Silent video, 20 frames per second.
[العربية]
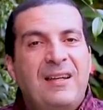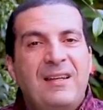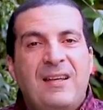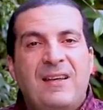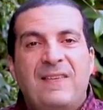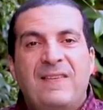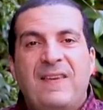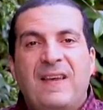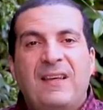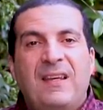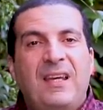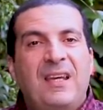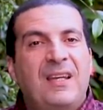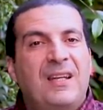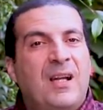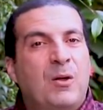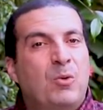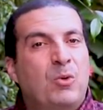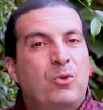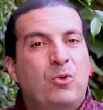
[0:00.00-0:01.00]
عليك
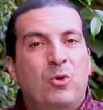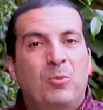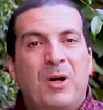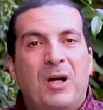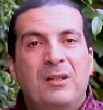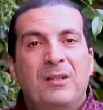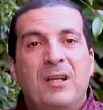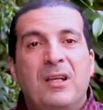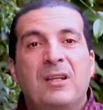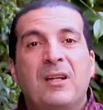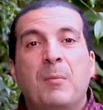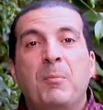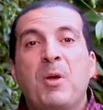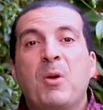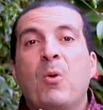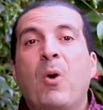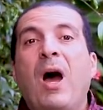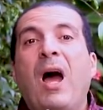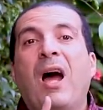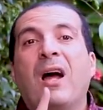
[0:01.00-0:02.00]
السكينة والطمأنينة
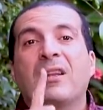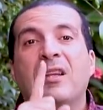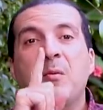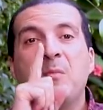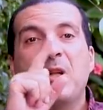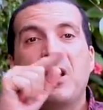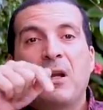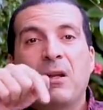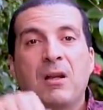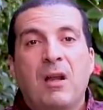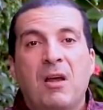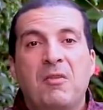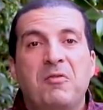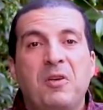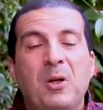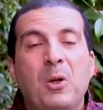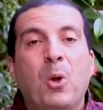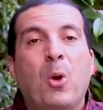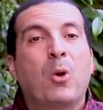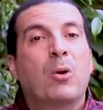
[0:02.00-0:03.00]
بوعد من الله في
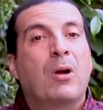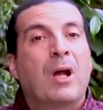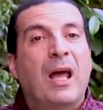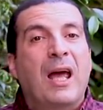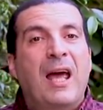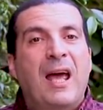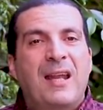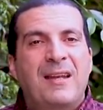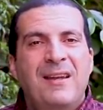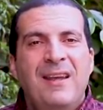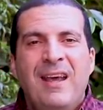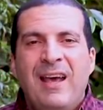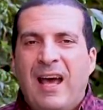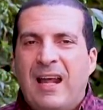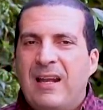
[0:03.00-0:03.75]
القرآن